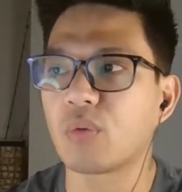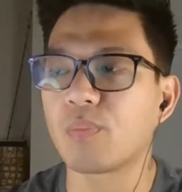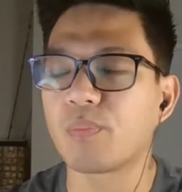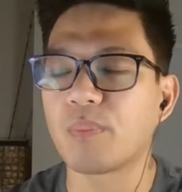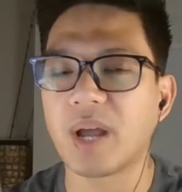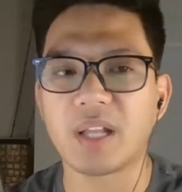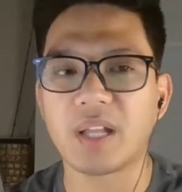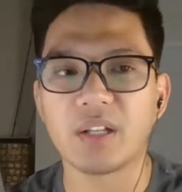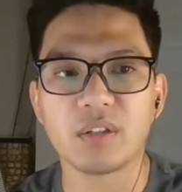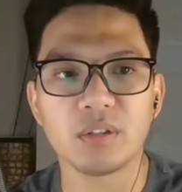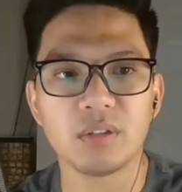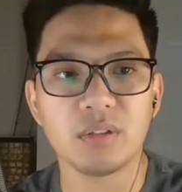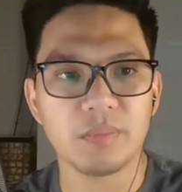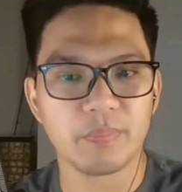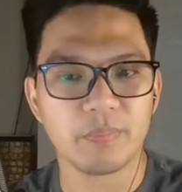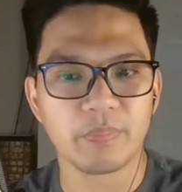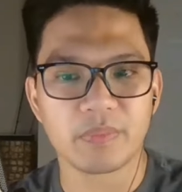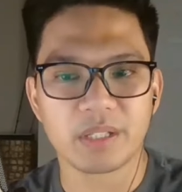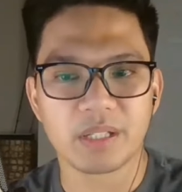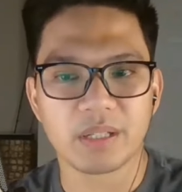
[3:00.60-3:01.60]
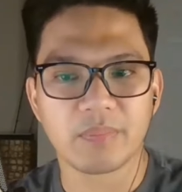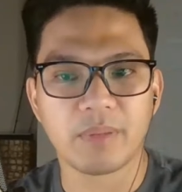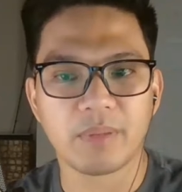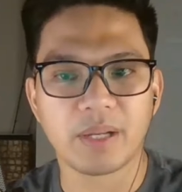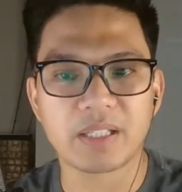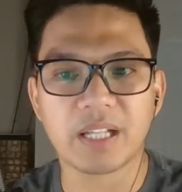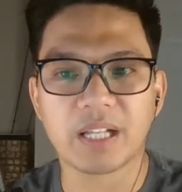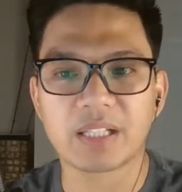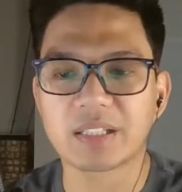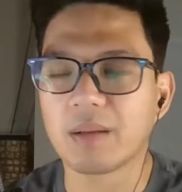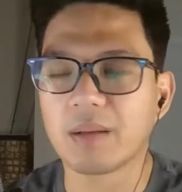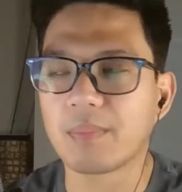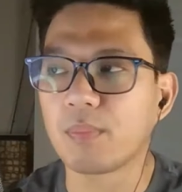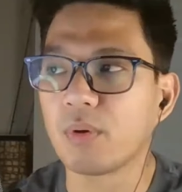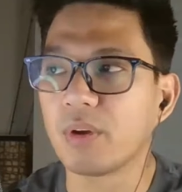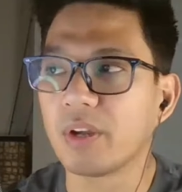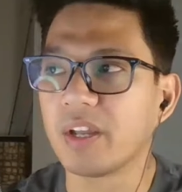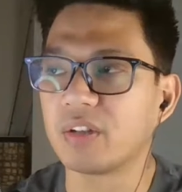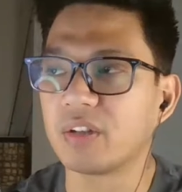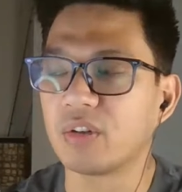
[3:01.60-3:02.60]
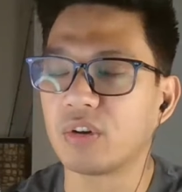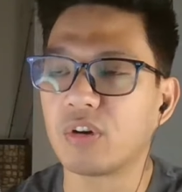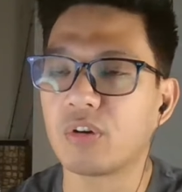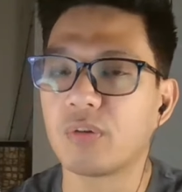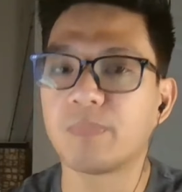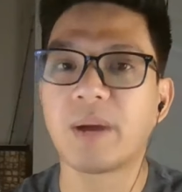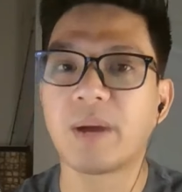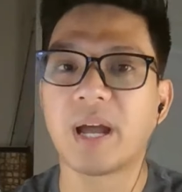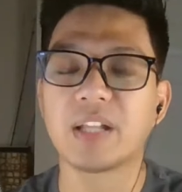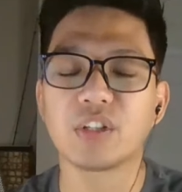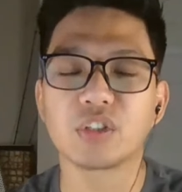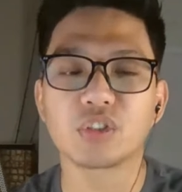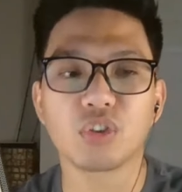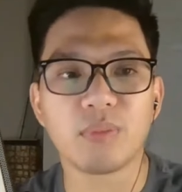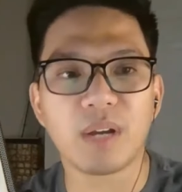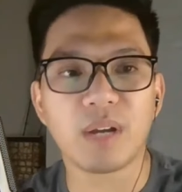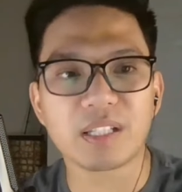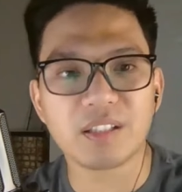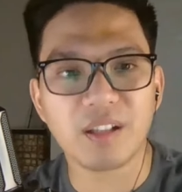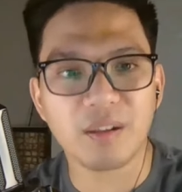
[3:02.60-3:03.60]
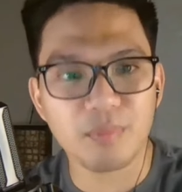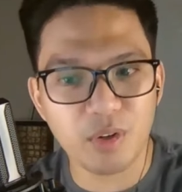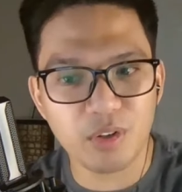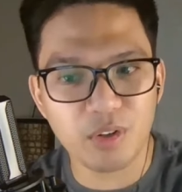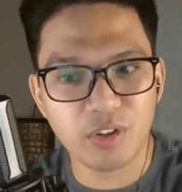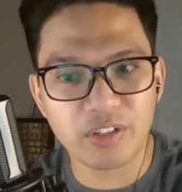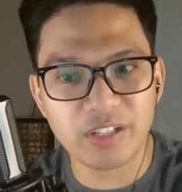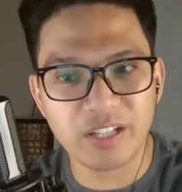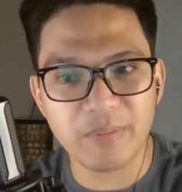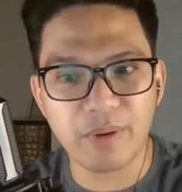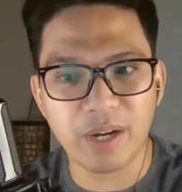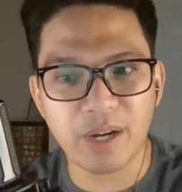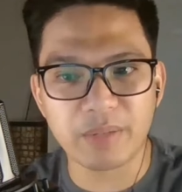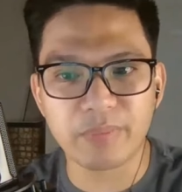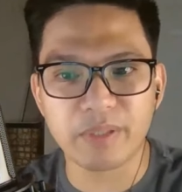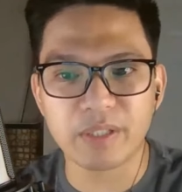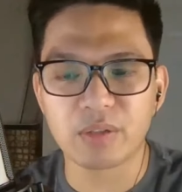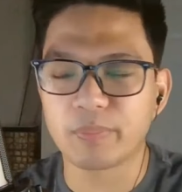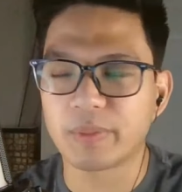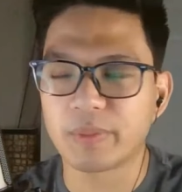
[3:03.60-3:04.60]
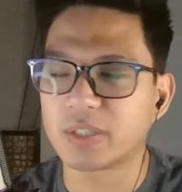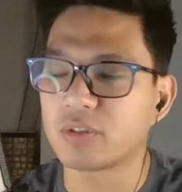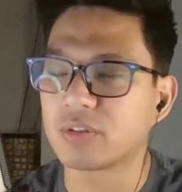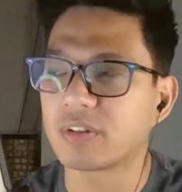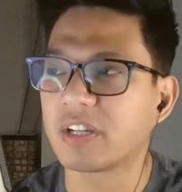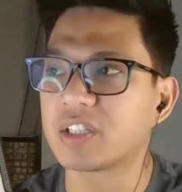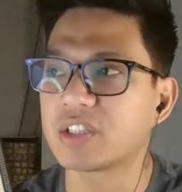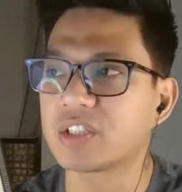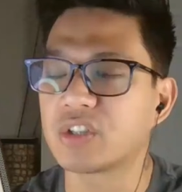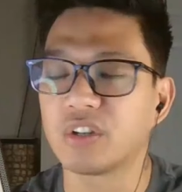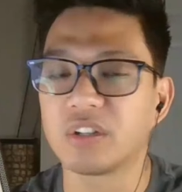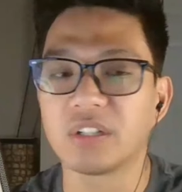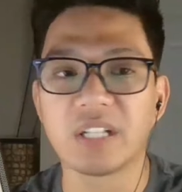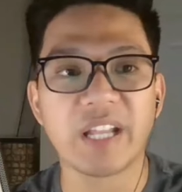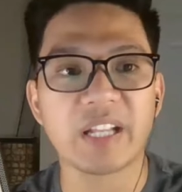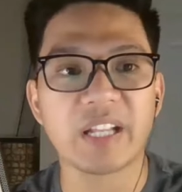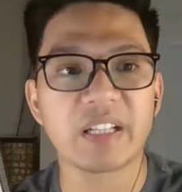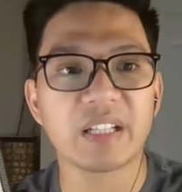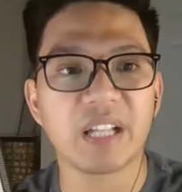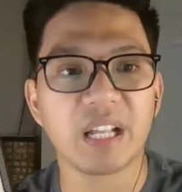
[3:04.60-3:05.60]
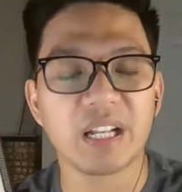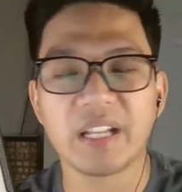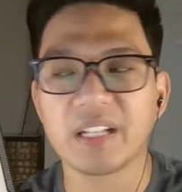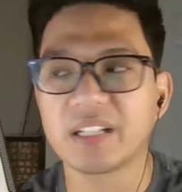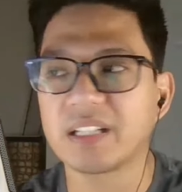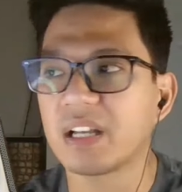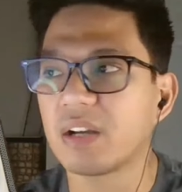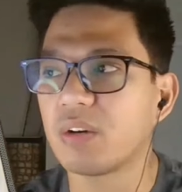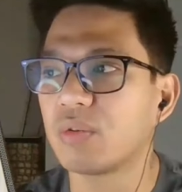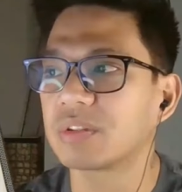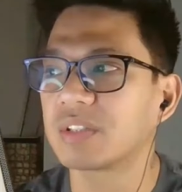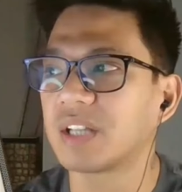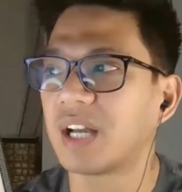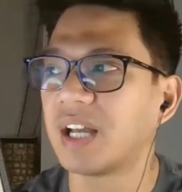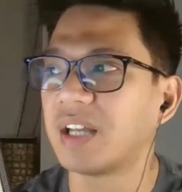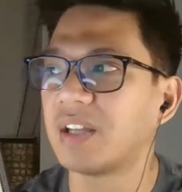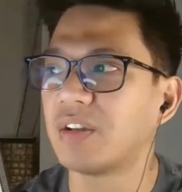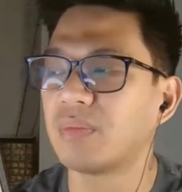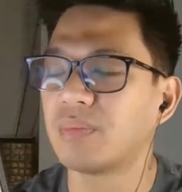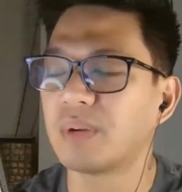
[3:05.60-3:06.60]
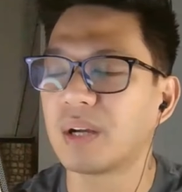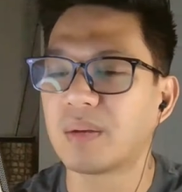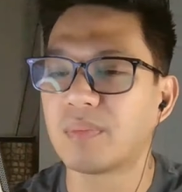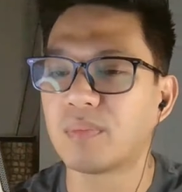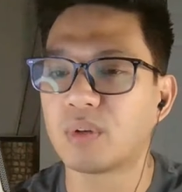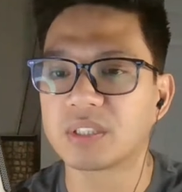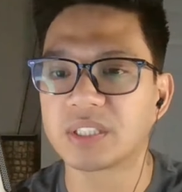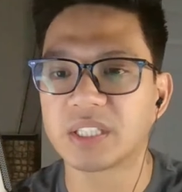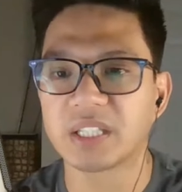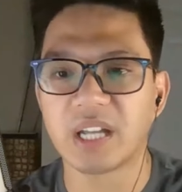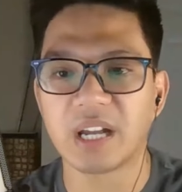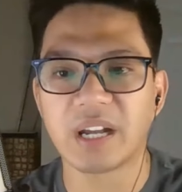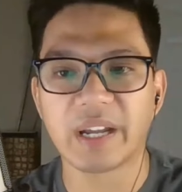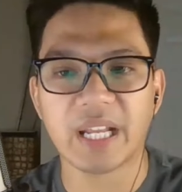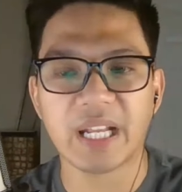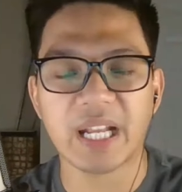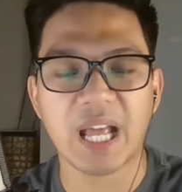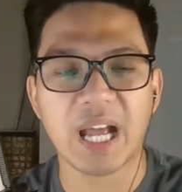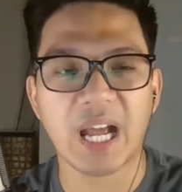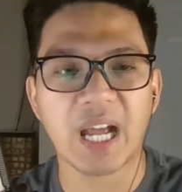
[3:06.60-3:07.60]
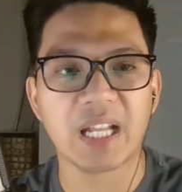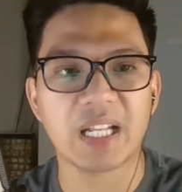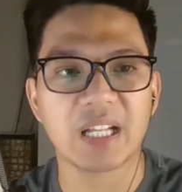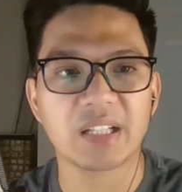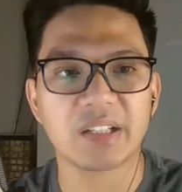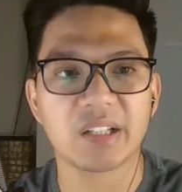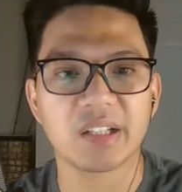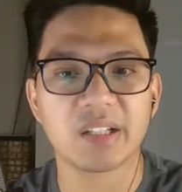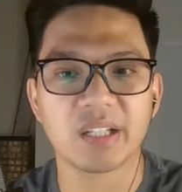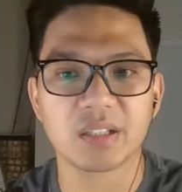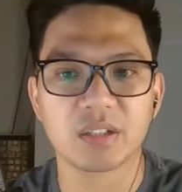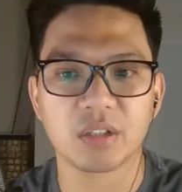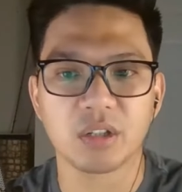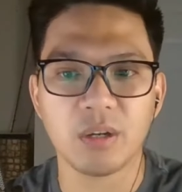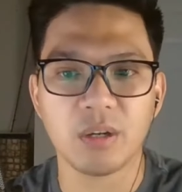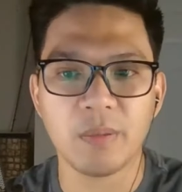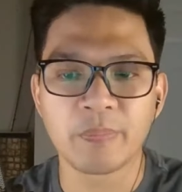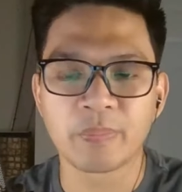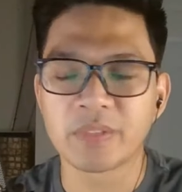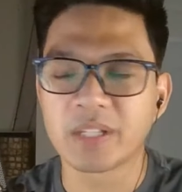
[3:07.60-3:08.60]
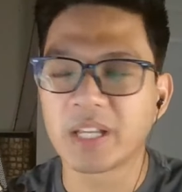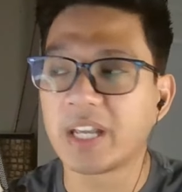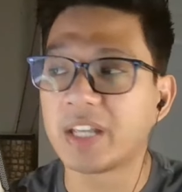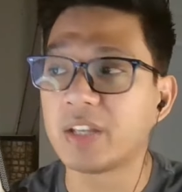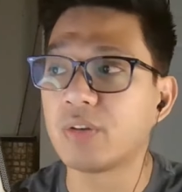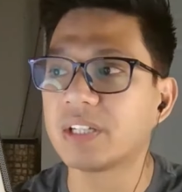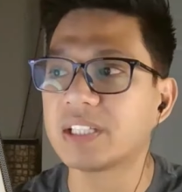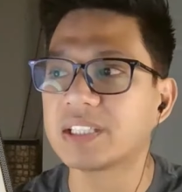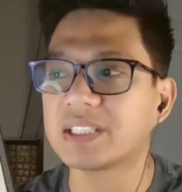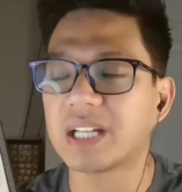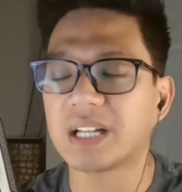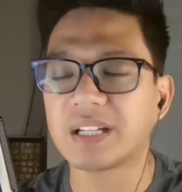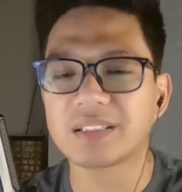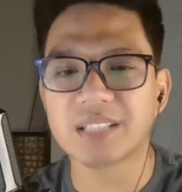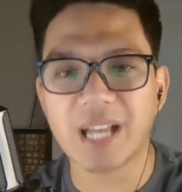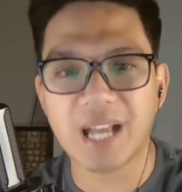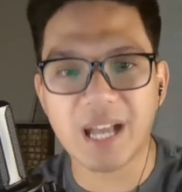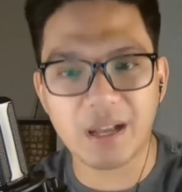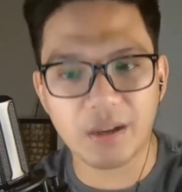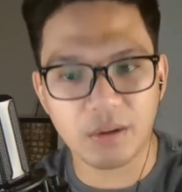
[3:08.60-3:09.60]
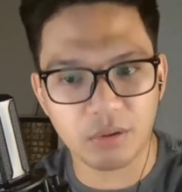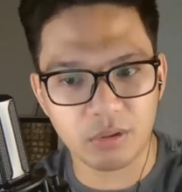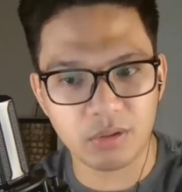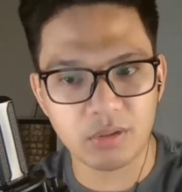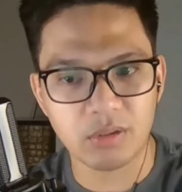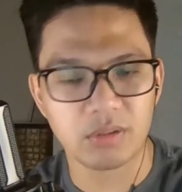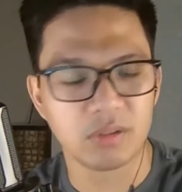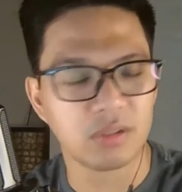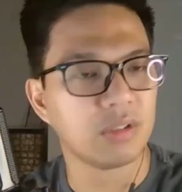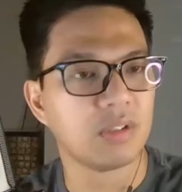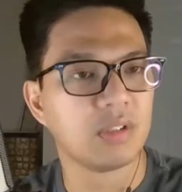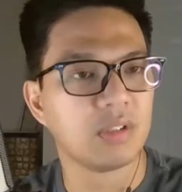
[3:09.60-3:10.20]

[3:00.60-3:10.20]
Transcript: kung paano patatakbuhin o kung paano tumatakbo yung Department of Education. Late na late na ho tayo mga bossing. Ang kailangan natin dito ay eh, yung isang tao